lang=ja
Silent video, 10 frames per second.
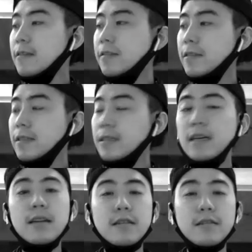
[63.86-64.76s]
でそれに
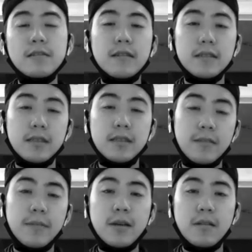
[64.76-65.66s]
惹かれるのかは絶
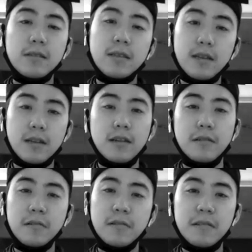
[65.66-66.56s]
対明確にさないかん
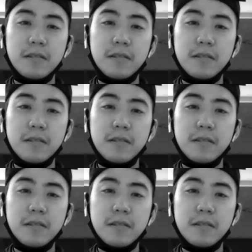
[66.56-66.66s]
よ。